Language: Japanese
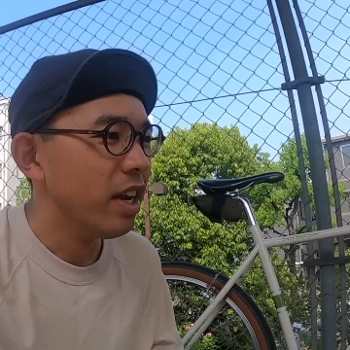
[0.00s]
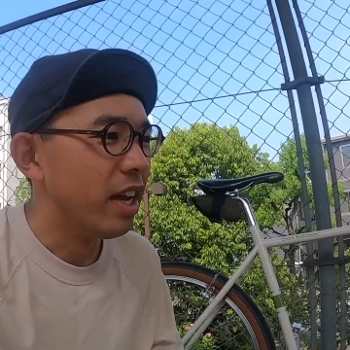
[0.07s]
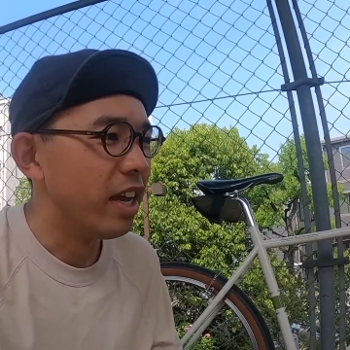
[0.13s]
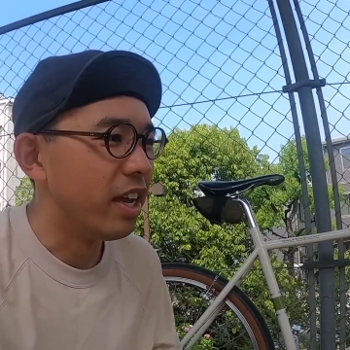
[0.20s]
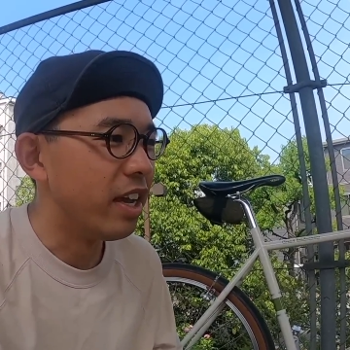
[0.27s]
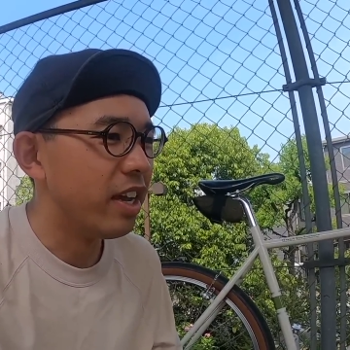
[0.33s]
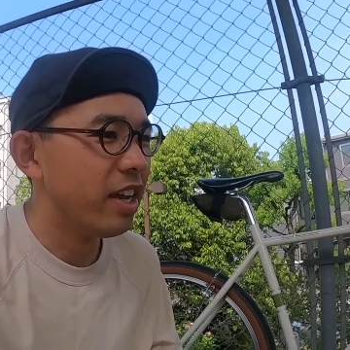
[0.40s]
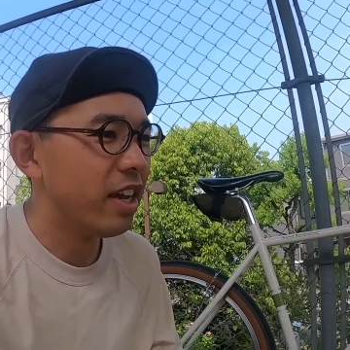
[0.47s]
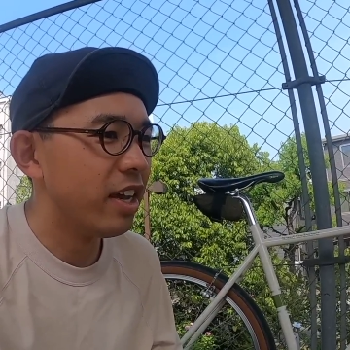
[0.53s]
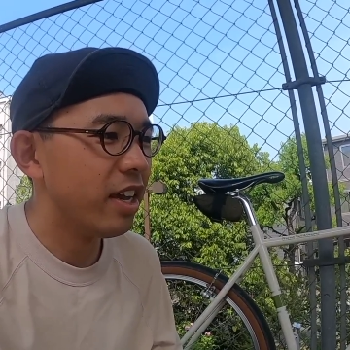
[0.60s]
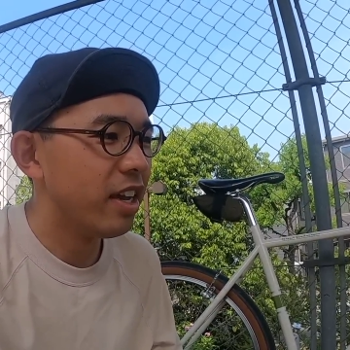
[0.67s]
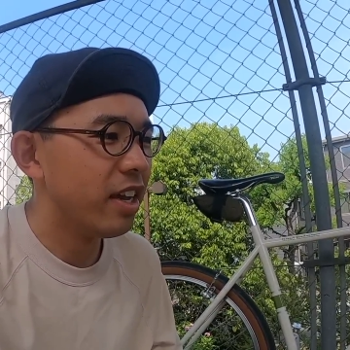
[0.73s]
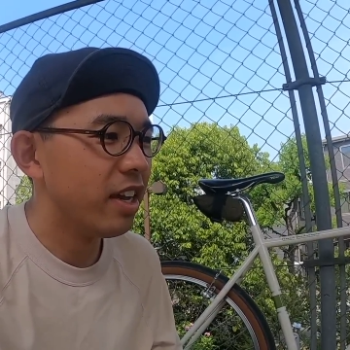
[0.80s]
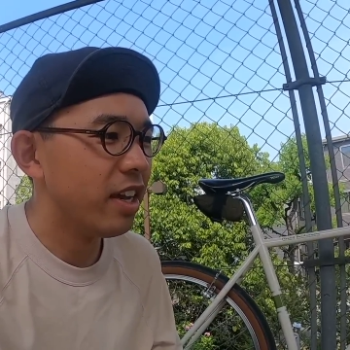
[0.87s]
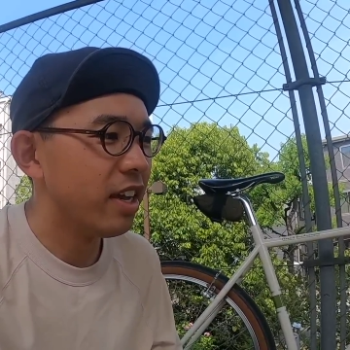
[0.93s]

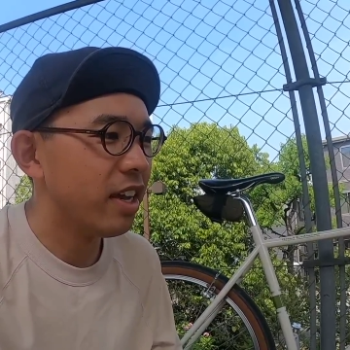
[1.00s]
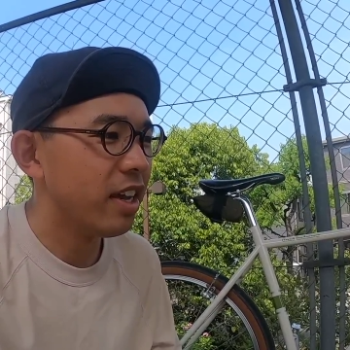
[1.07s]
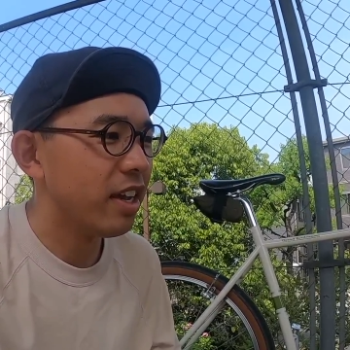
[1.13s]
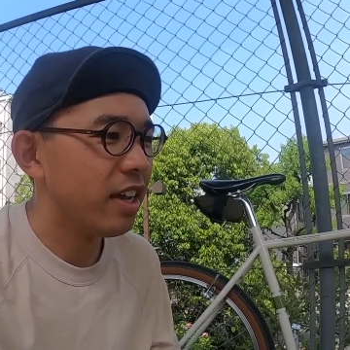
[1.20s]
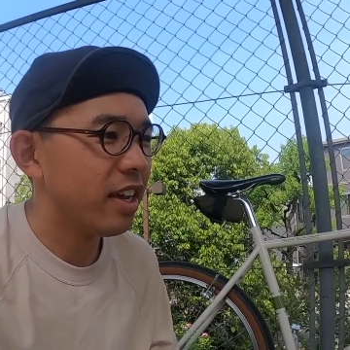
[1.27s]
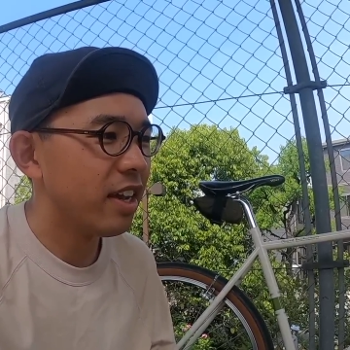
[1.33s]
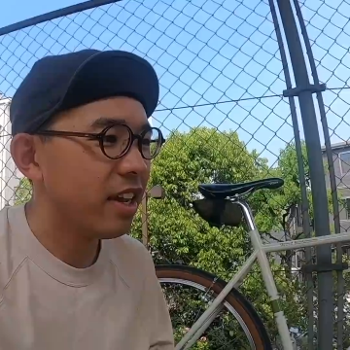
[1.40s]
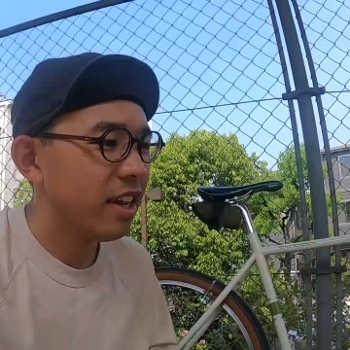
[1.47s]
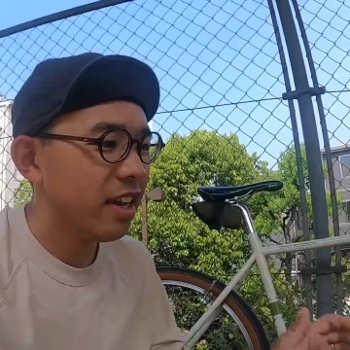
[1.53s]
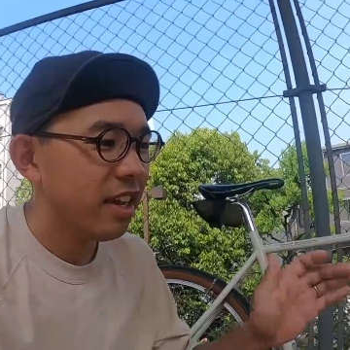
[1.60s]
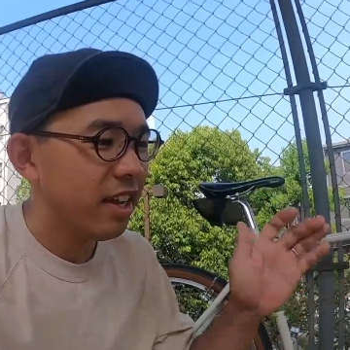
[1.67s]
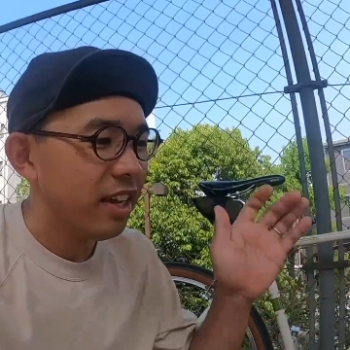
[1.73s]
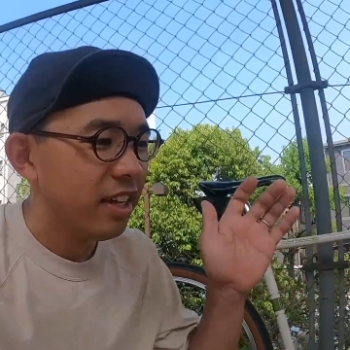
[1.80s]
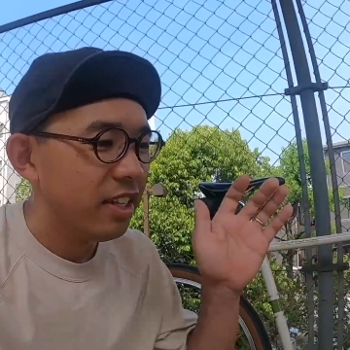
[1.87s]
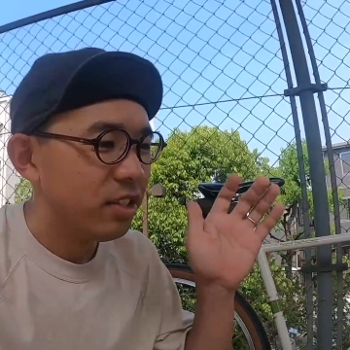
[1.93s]

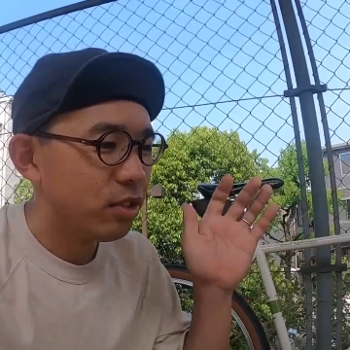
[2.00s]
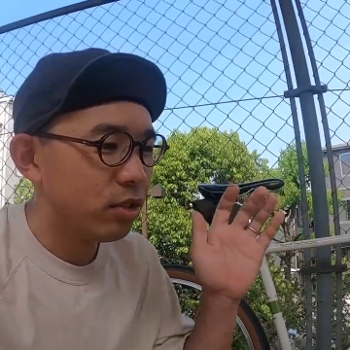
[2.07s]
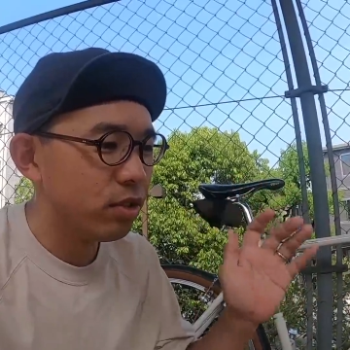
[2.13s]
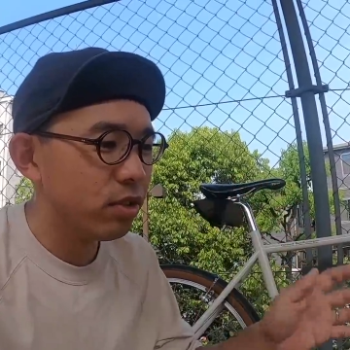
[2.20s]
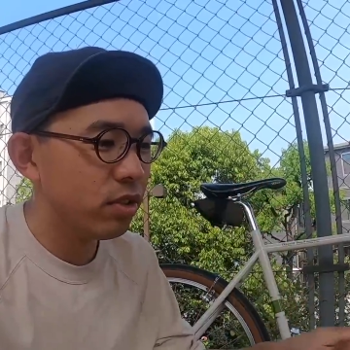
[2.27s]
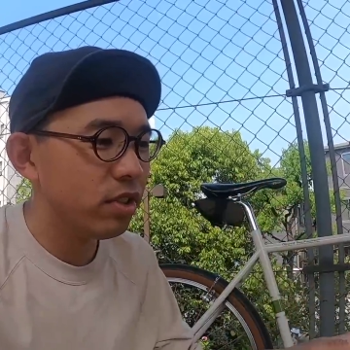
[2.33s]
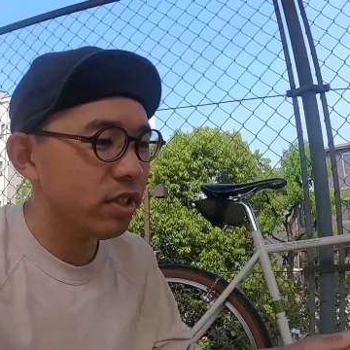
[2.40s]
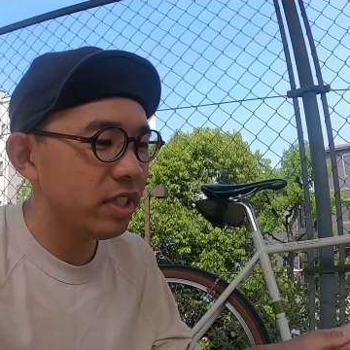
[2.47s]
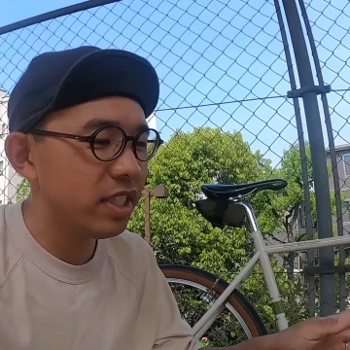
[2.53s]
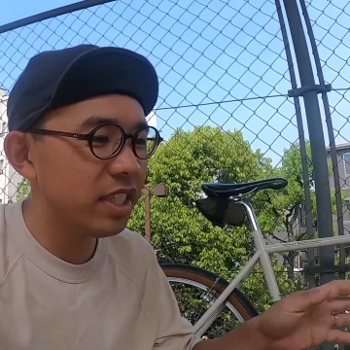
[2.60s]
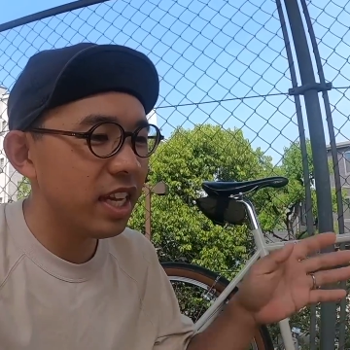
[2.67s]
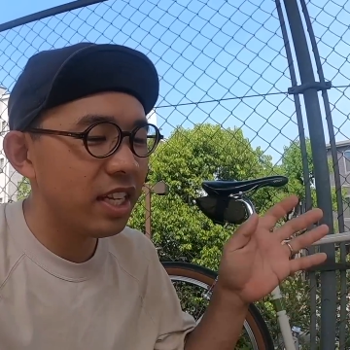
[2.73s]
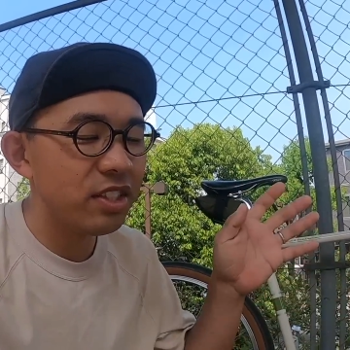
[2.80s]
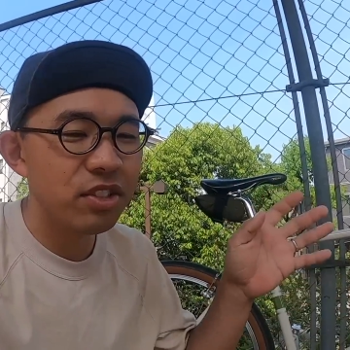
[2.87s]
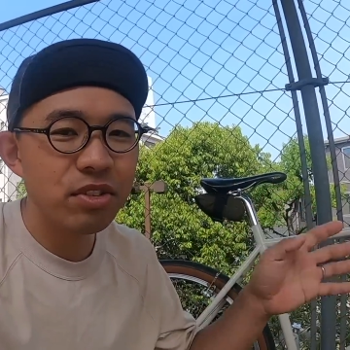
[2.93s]
えー、11
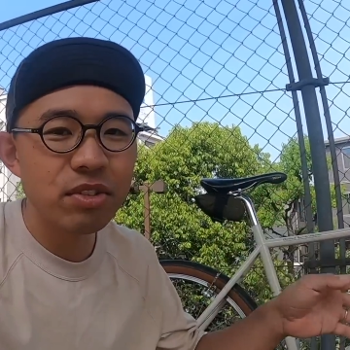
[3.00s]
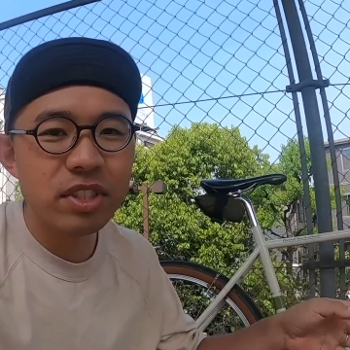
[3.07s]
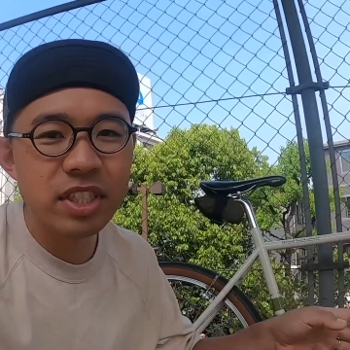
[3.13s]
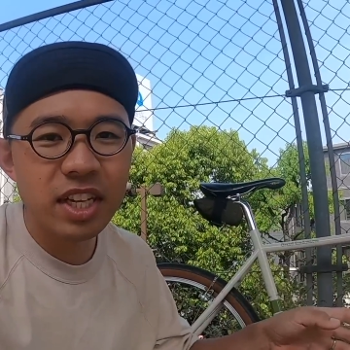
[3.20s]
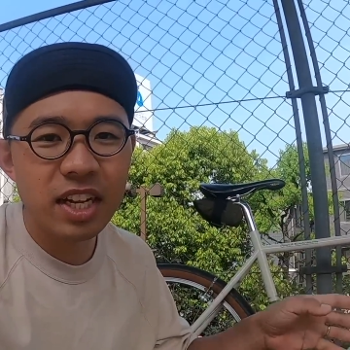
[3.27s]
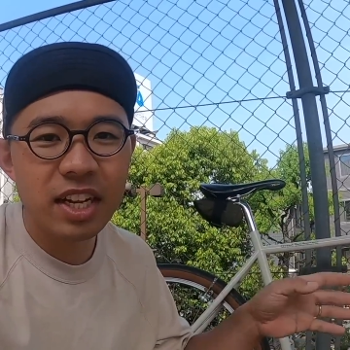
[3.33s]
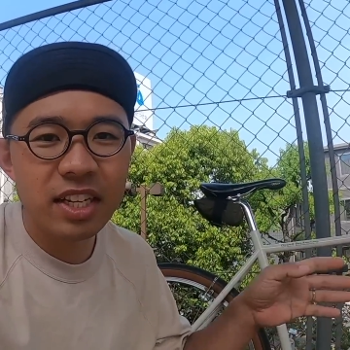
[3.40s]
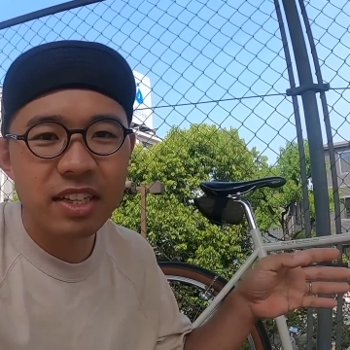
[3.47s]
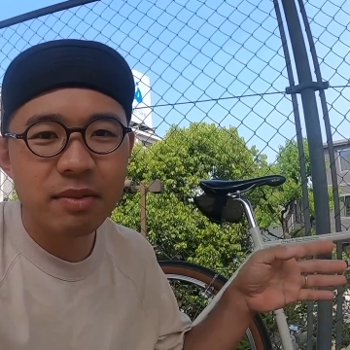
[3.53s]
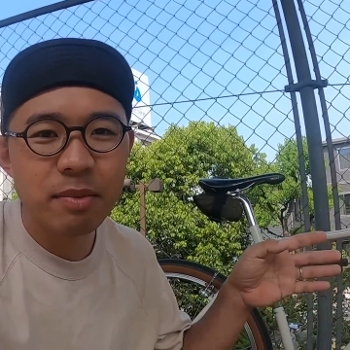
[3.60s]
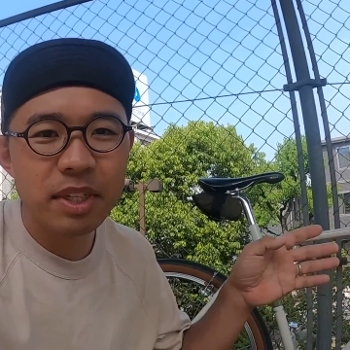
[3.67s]
段12段、